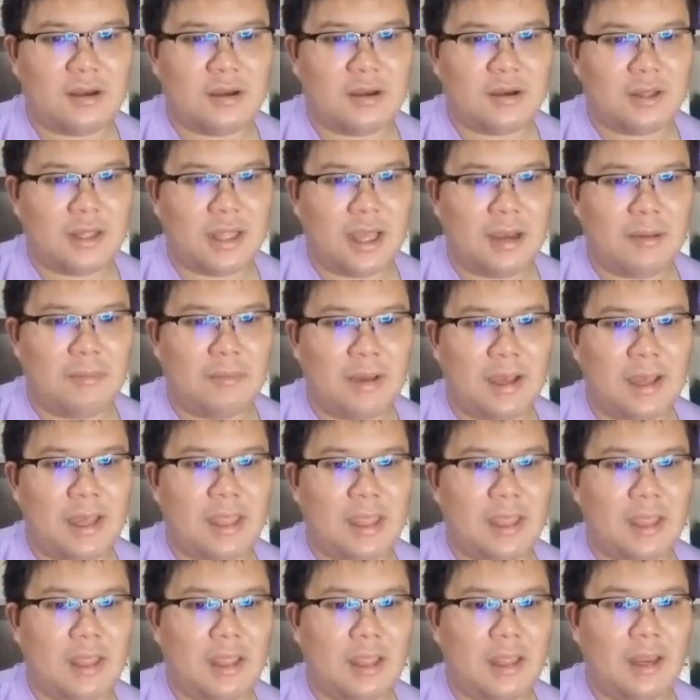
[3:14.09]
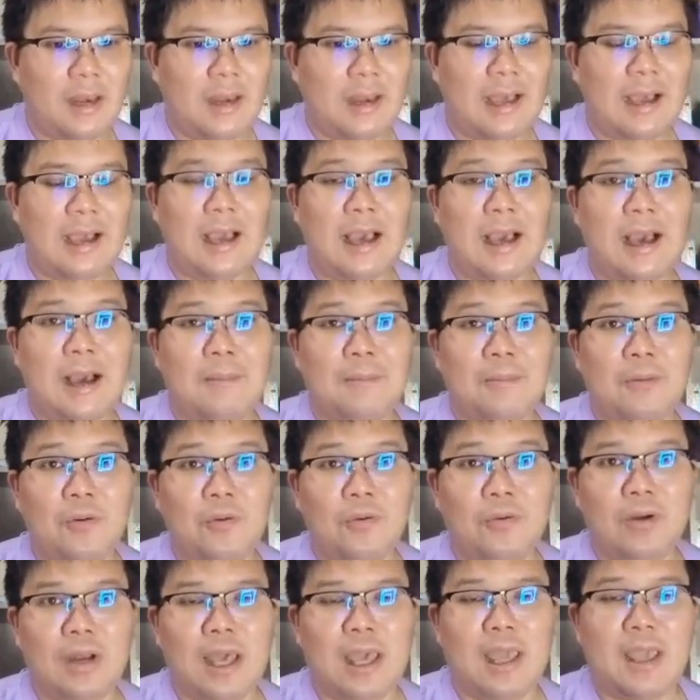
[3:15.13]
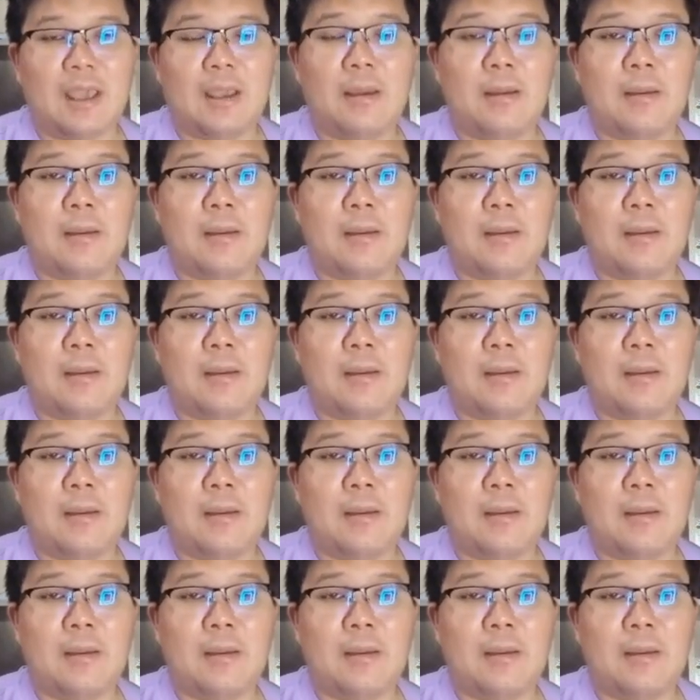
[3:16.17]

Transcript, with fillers: ก็ทำให้ราคาพุ่งแรง